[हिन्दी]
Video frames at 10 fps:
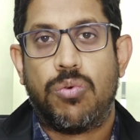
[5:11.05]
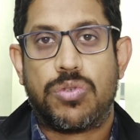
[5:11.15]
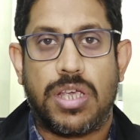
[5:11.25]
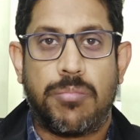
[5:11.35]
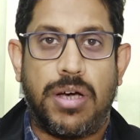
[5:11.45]

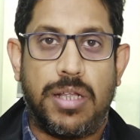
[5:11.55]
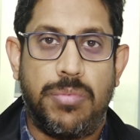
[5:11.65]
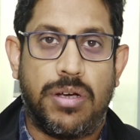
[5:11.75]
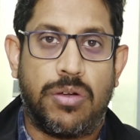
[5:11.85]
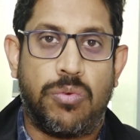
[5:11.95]
उसके बाद
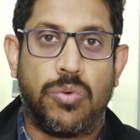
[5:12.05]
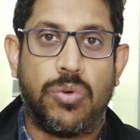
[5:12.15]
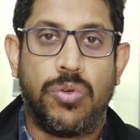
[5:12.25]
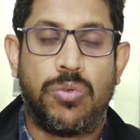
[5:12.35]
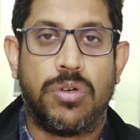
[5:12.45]
भी अगर
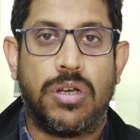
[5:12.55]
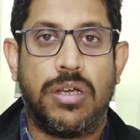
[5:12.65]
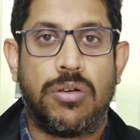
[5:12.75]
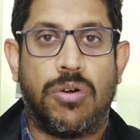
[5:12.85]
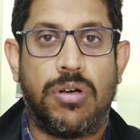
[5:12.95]
उनको यूनरी
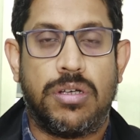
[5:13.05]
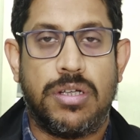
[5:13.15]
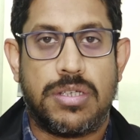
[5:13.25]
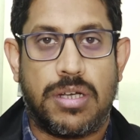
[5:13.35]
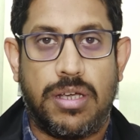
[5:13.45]

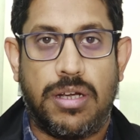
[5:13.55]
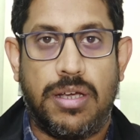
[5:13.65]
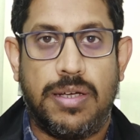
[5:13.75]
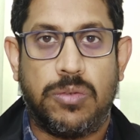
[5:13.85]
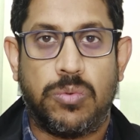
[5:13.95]
इनकॉन्टिनेंस रह रहा
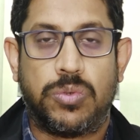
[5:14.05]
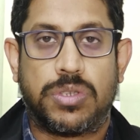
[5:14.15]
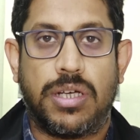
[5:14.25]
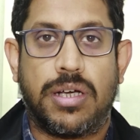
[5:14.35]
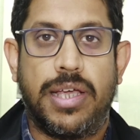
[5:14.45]
है तो
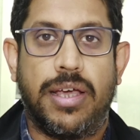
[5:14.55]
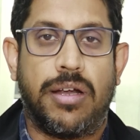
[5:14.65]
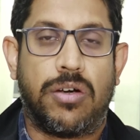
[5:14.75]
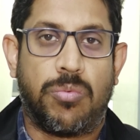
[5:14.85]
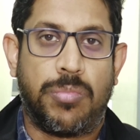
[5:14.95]
उसके कई
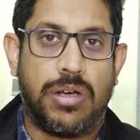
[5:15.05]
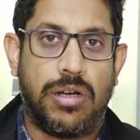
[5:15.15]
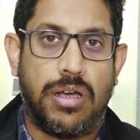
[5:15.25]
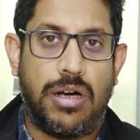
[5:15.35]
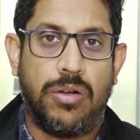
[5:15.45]
एनाटोमिकल
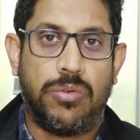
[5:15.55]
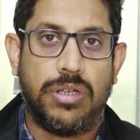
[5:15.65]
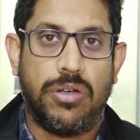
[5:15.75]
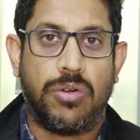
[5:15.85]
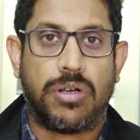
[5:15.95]
कारण होते
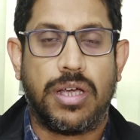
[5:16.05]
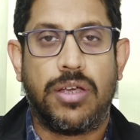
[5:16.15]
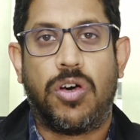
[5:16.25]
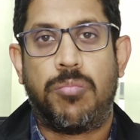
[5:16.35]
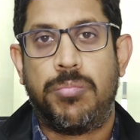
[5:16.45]
हैं और कई
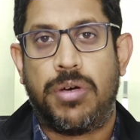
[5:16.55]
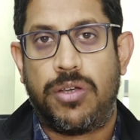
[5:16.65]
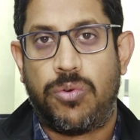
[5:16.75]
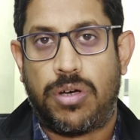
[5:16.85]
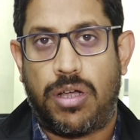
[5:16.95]
और
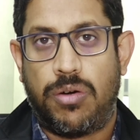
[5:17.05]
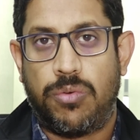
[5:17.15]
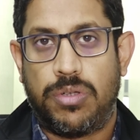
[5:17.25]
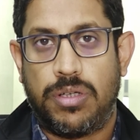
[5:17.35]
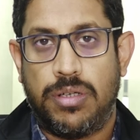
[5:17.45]
बीमारियों के कारण होते